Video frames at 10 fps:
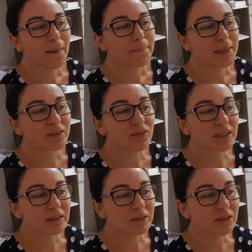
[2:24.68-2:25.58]
Mas
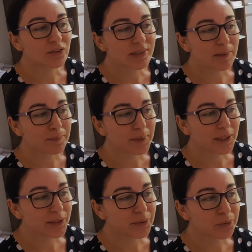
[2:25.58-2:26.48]
falando em
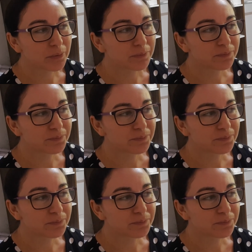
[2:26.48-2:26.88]
desapego,